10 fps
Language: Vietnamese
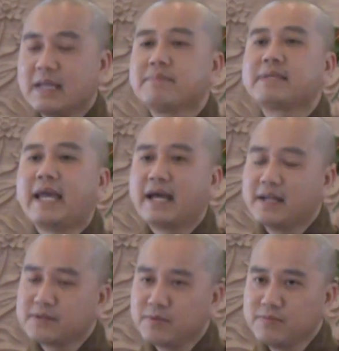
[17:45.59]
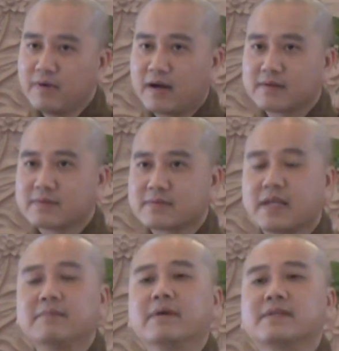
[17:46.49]
đem chè lên cúng phật
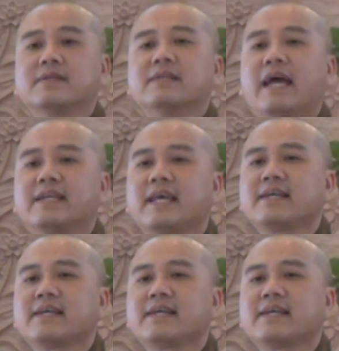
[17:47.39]
thì mình cứ để